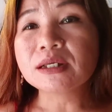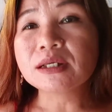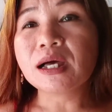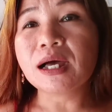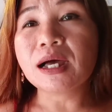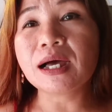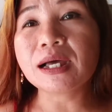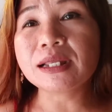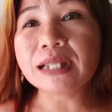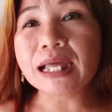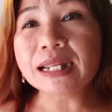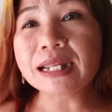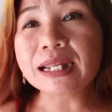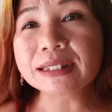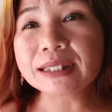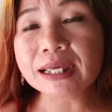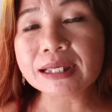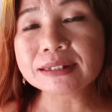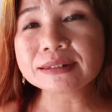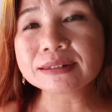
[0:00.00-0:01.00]
uh,
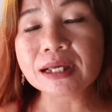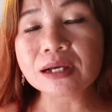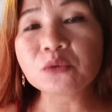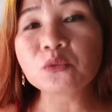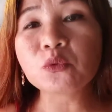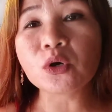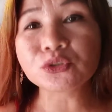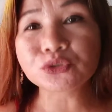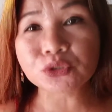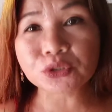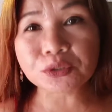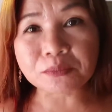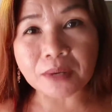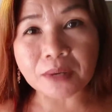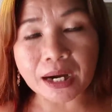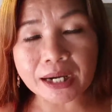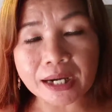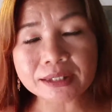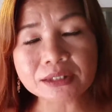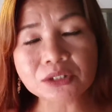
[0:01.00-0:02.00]
lalagyan ng
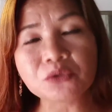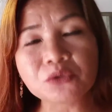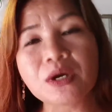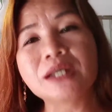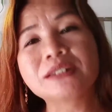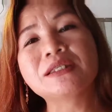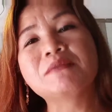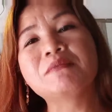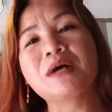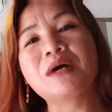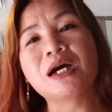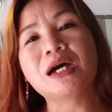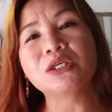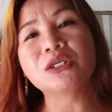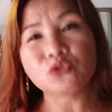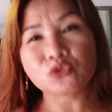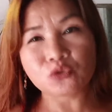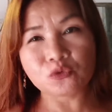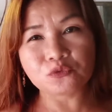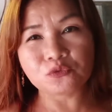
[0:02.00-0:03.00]
watermark yung ating mga
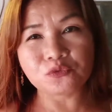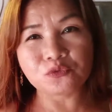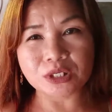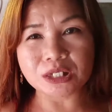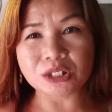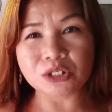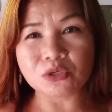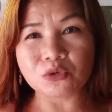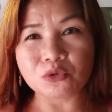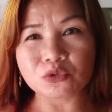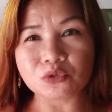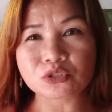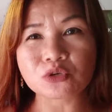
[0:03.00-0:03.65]
YouTube video.